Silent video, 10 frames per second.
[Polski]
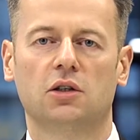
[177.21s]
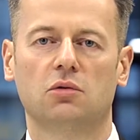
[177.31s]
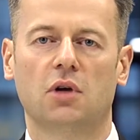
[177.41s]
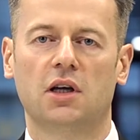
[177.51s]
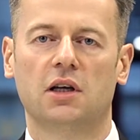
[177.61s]

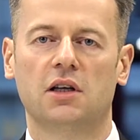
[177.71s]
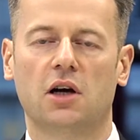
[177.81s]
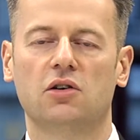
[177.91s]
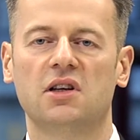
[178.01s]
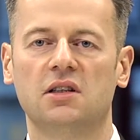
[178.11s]
które
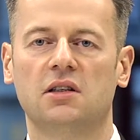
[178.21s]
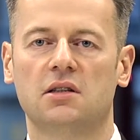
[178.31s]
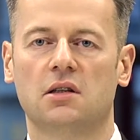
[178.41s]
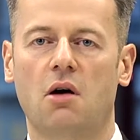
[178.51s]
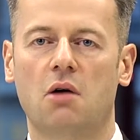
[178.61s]
jako jedyne
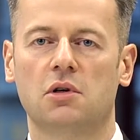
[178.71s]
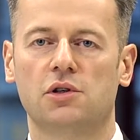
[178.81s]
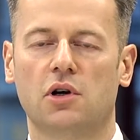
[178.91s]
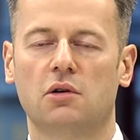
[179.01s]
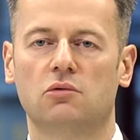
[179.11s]
zdołały
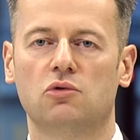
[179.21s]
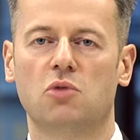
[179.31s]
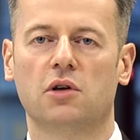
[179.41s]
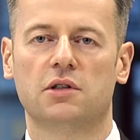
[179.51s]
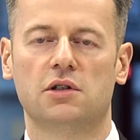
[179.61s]
się
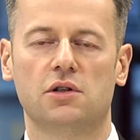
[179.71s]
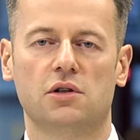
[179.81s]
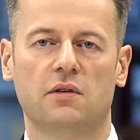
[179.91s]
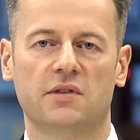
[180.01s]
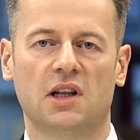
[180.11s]

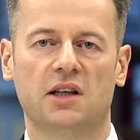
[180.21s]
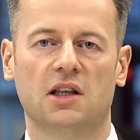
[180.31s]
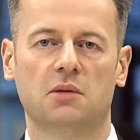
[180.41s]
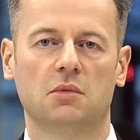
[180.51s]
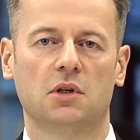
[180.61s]
umocnić
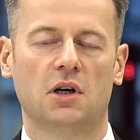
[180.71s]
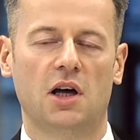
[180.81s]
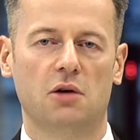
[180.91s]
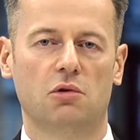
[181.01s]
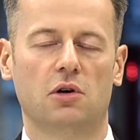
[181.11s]
względem
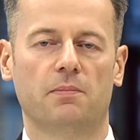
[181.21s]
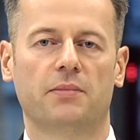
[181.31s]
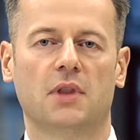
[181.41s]
euro.